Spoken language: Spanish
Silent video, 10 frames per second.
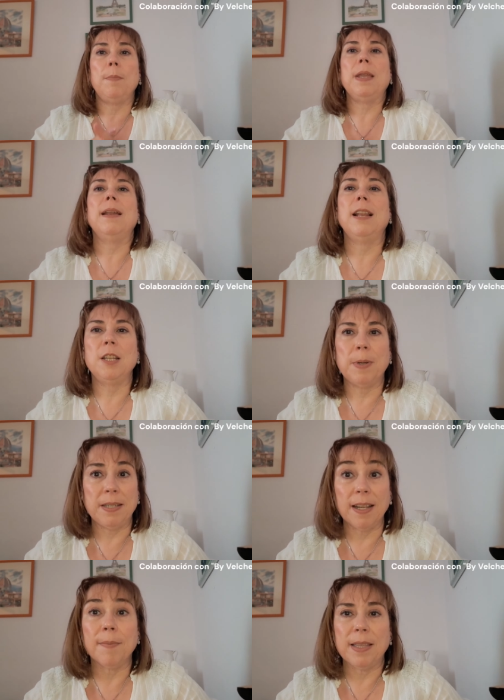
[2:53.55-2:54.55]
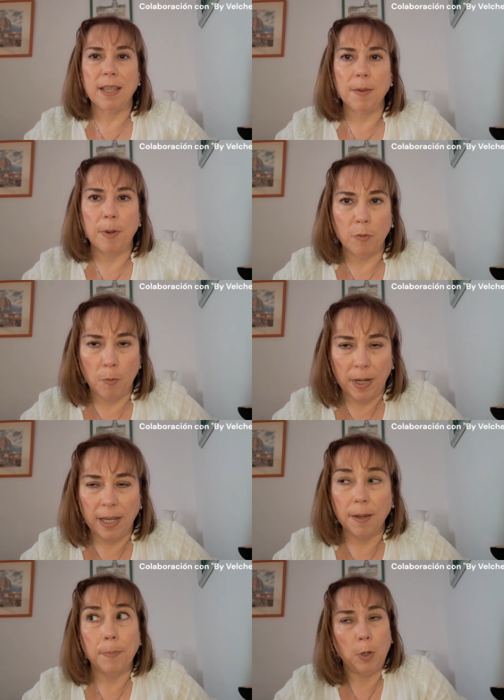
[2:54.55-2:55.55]
mi canal es básicamente de
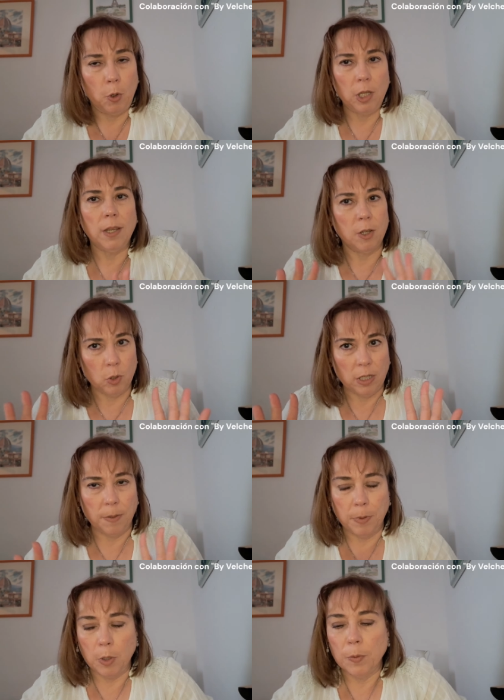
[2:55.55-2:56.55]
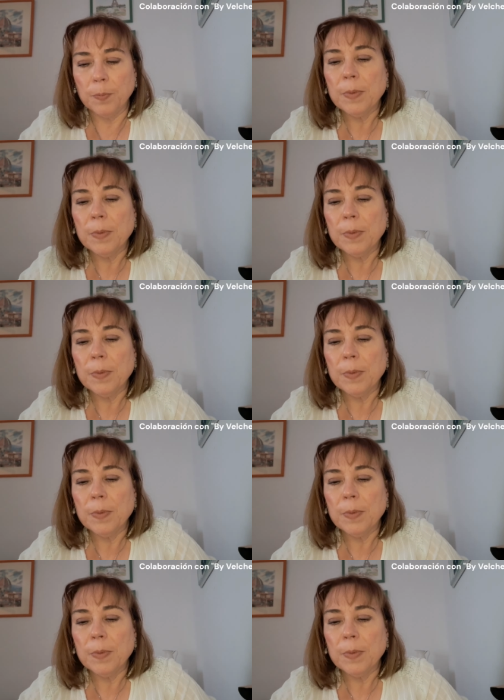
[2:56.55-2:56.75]
perfumería, pero hoy es una excepción.